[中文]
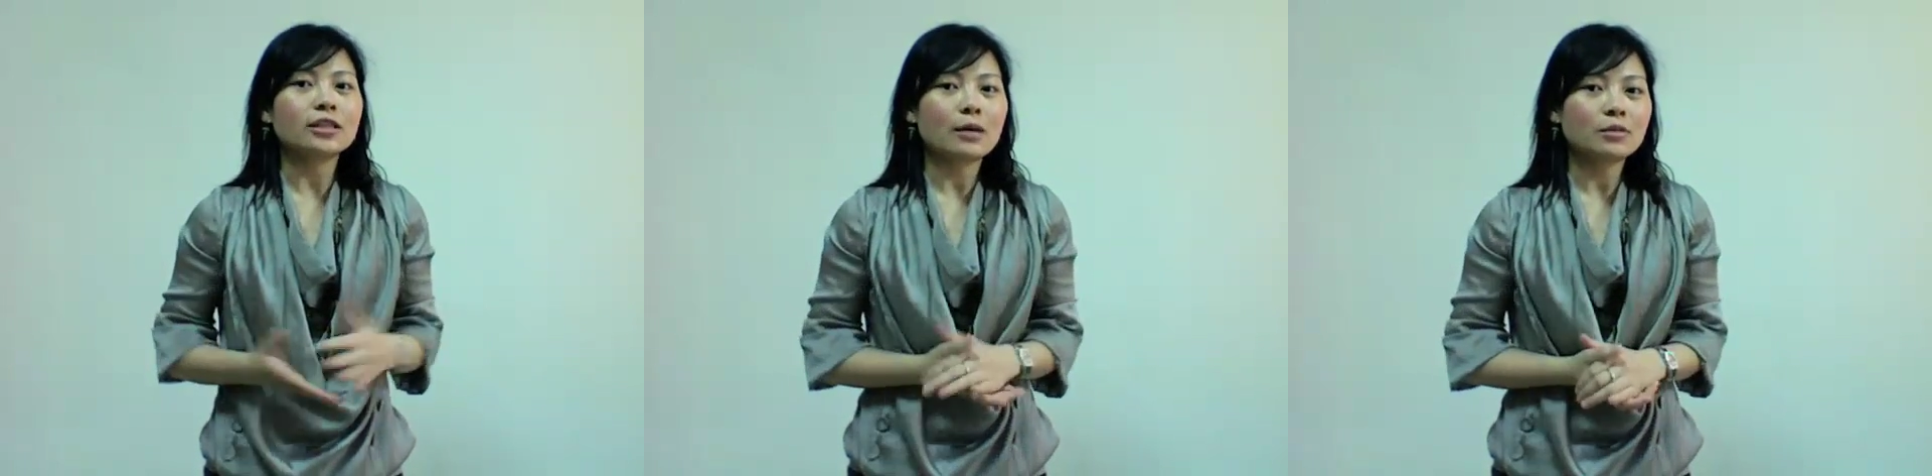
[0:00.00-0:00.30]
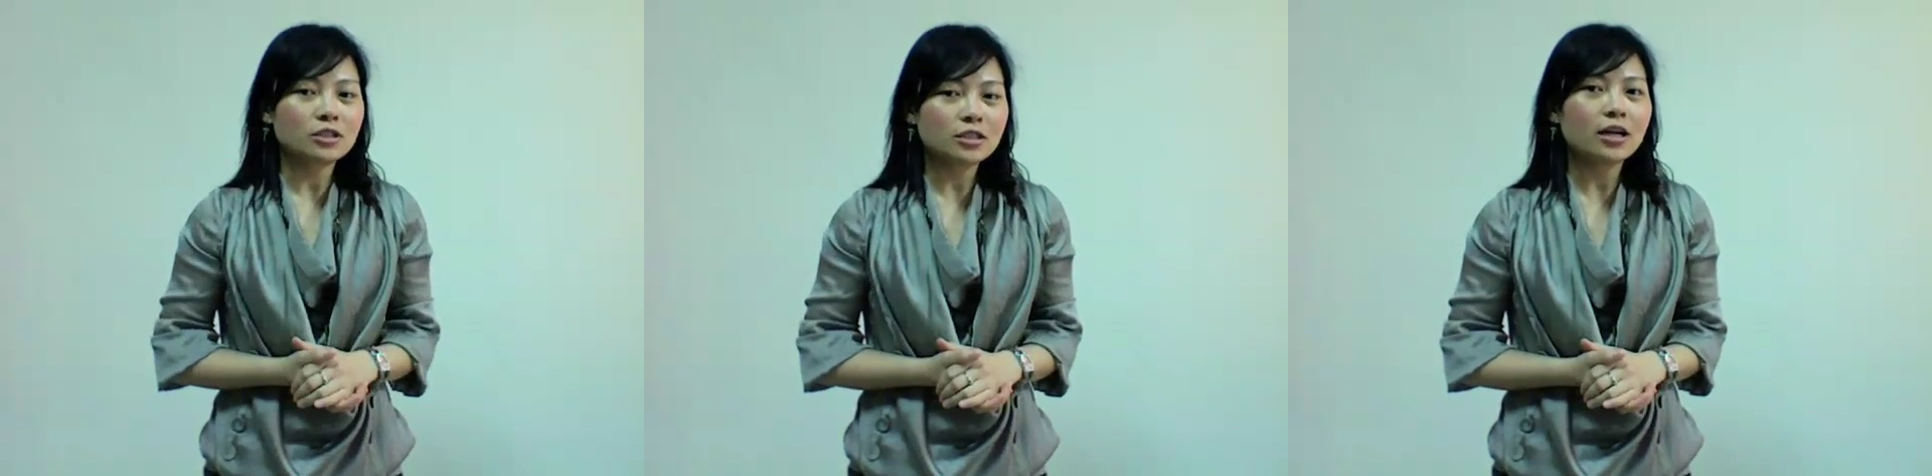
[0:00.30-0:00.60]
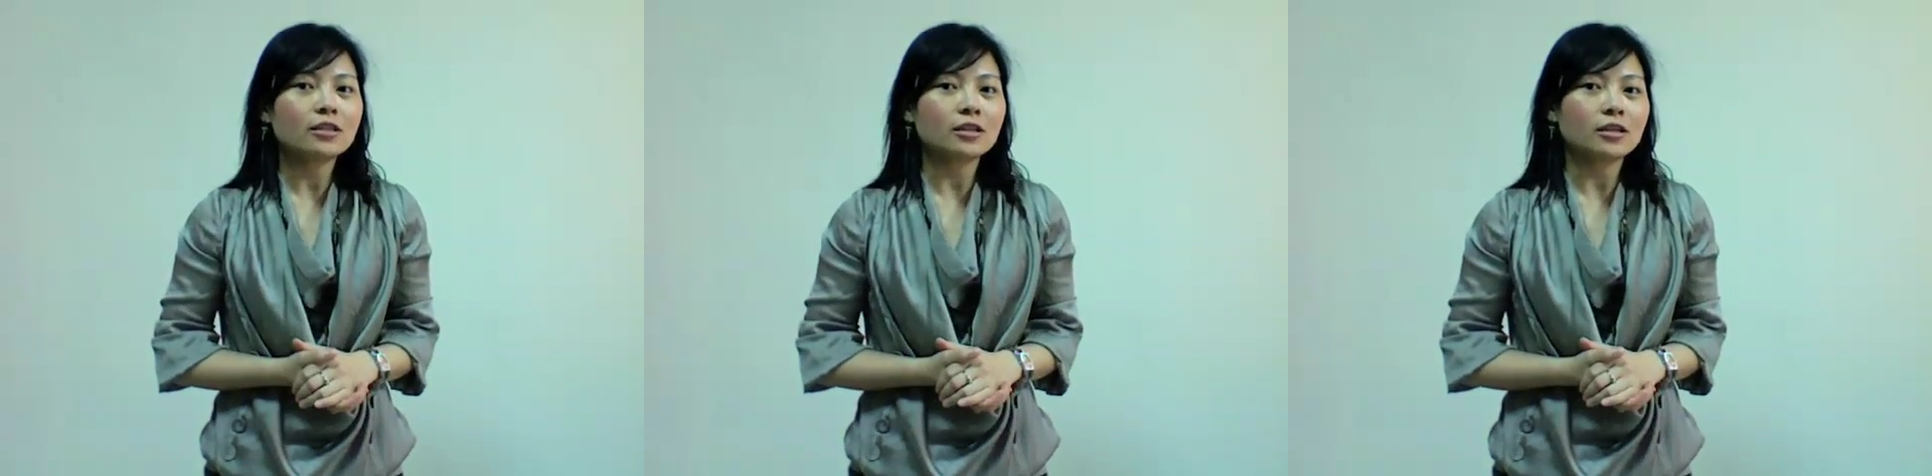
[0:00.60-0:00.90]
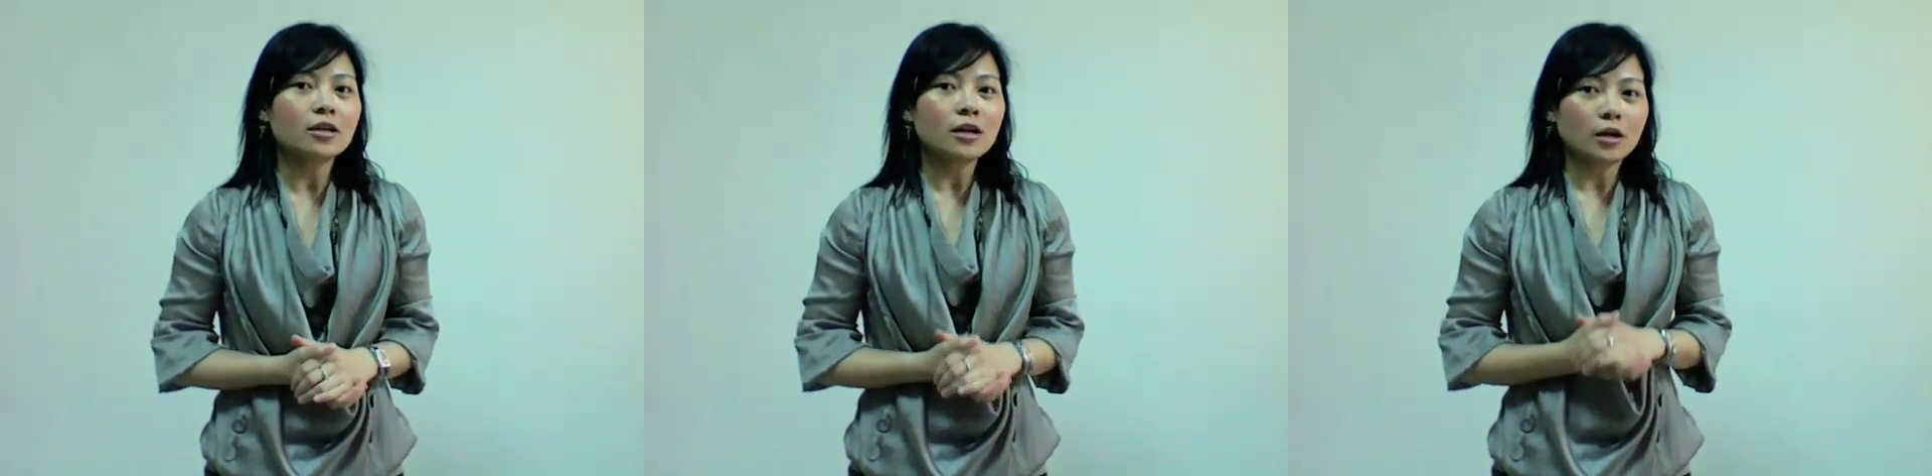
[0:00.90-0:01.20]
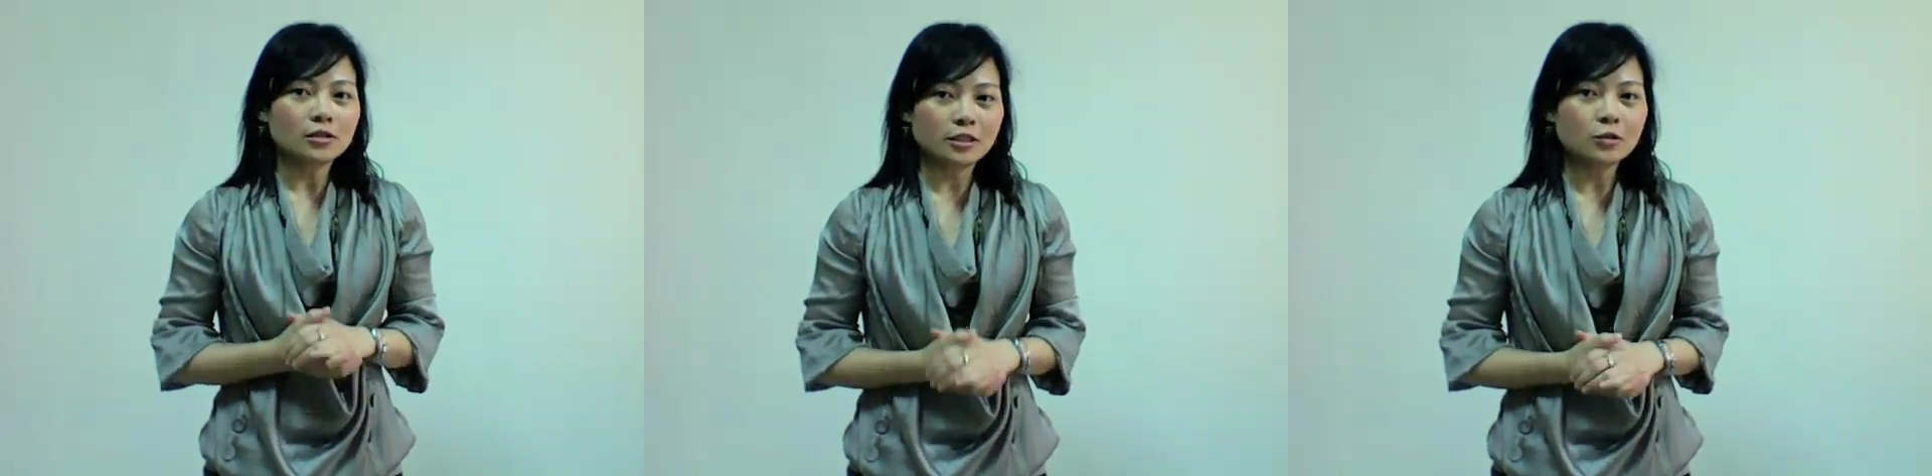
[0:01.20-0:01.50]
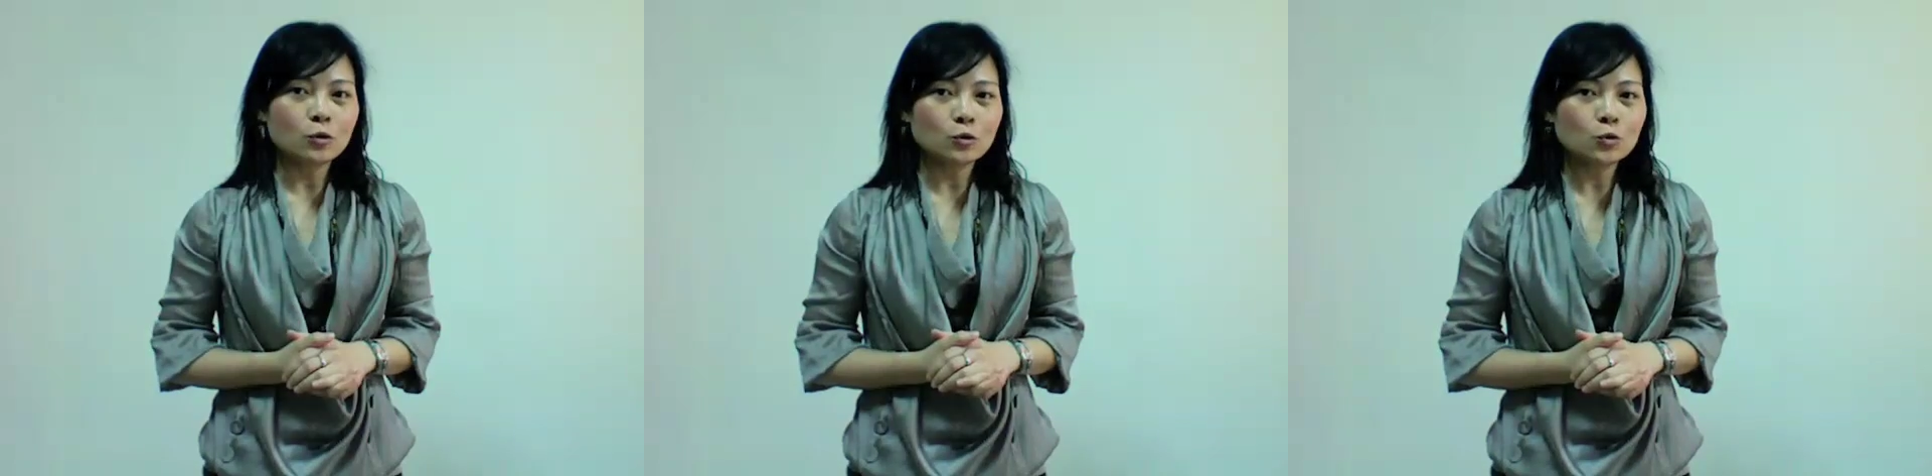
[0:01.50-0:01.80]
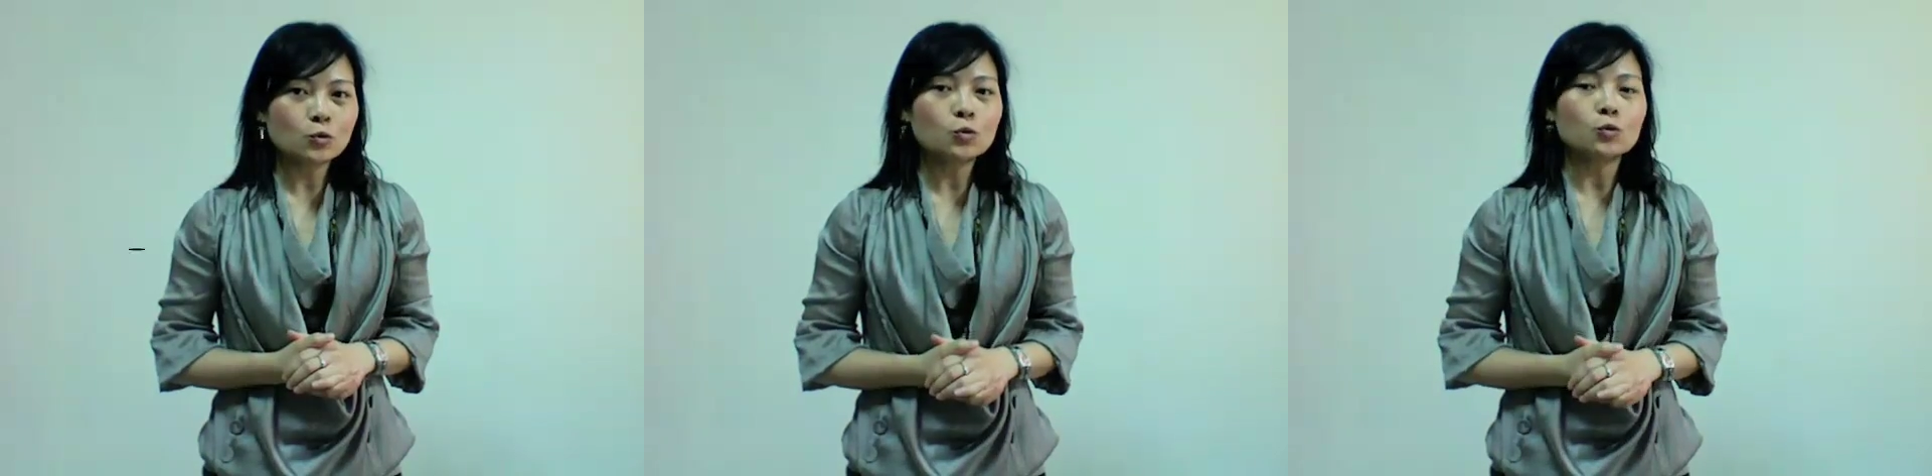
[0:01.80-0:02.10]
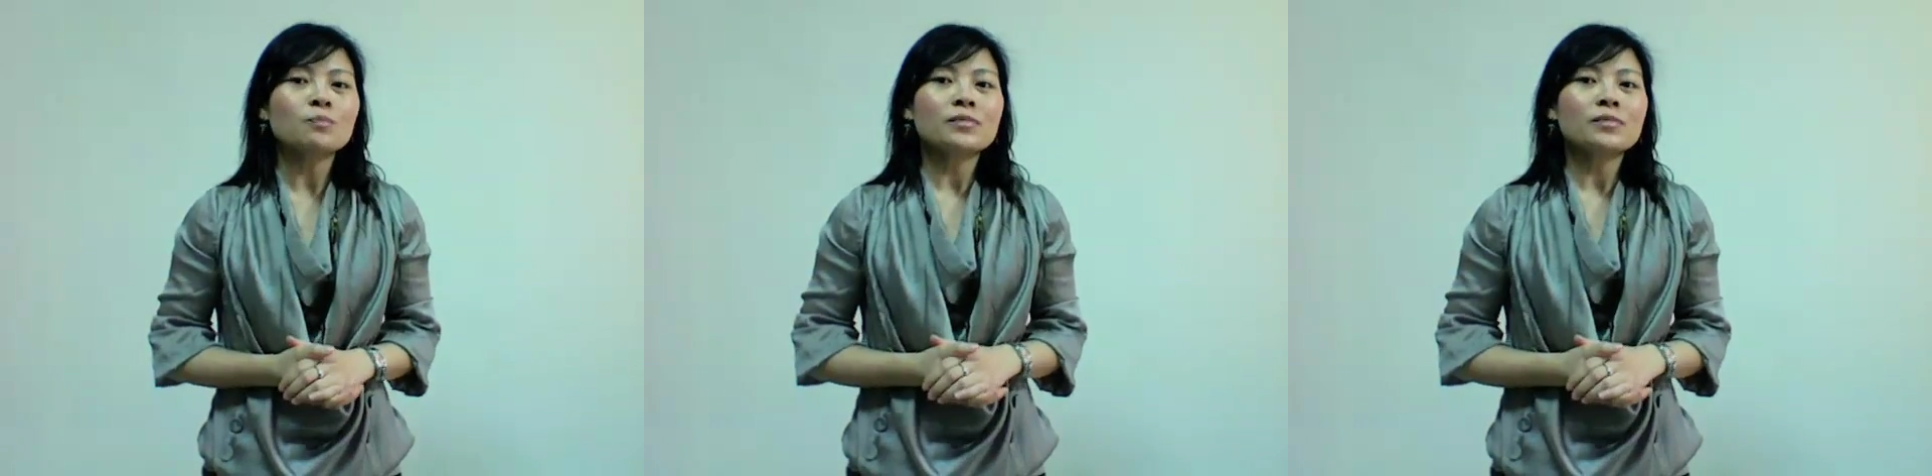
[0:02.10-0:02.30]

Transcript: 他们适当的啊行走速度，